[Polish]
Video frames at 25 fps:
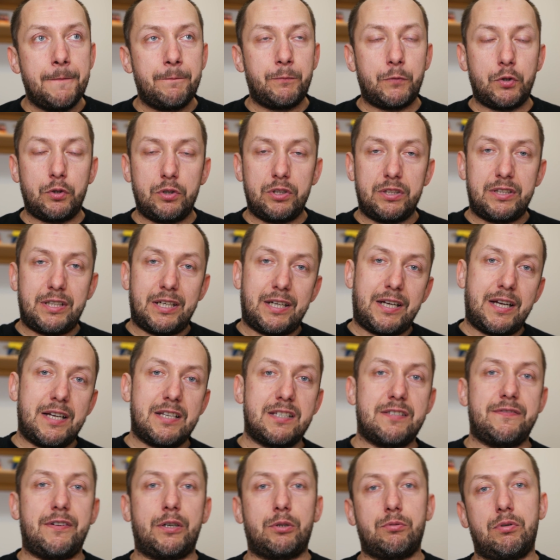No i ta
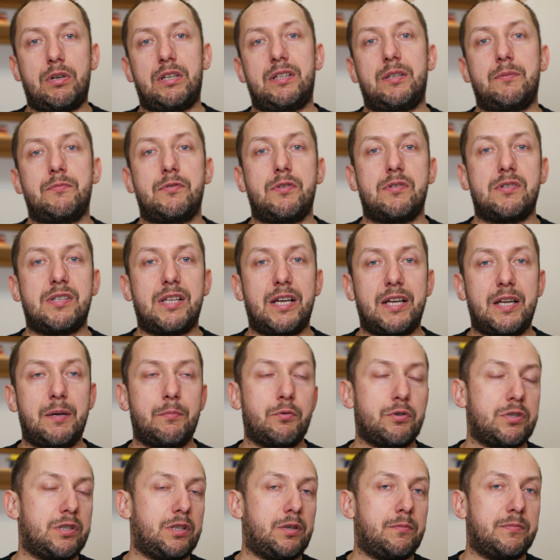gęstwa, która tam zostaje,
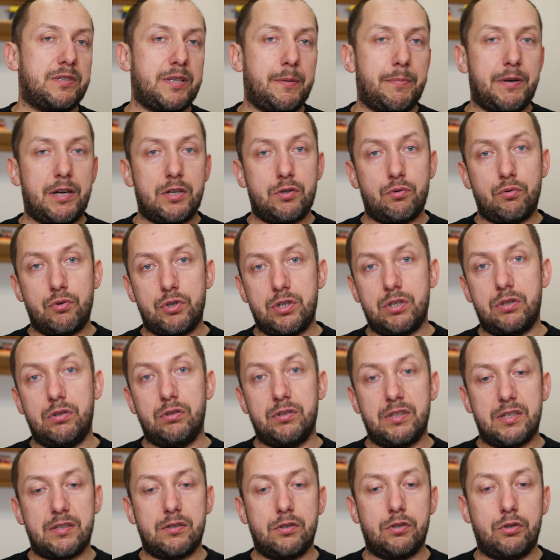można ją zebrać, użyć
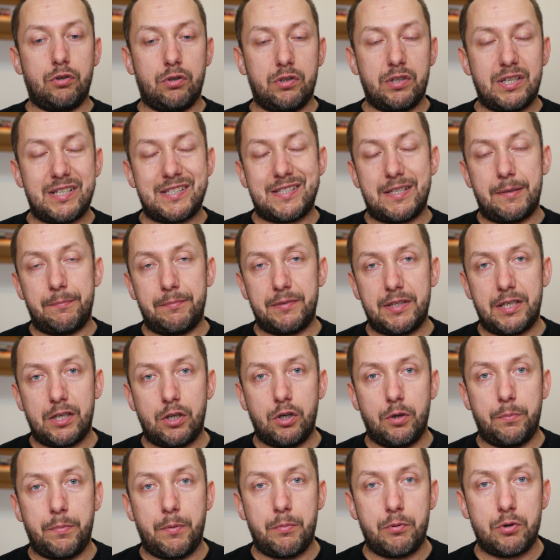do, do
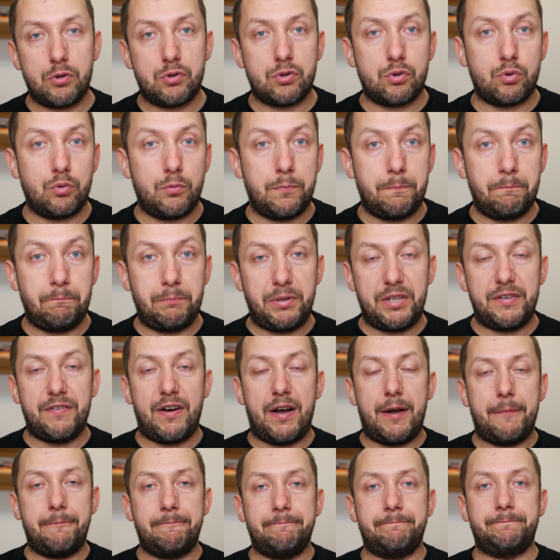następnego po prostu
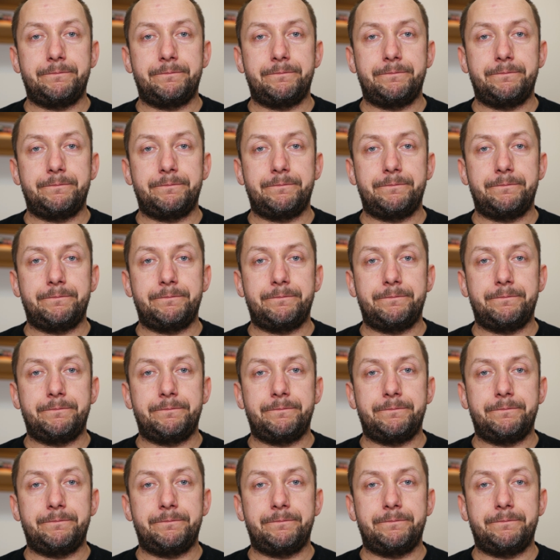piwa.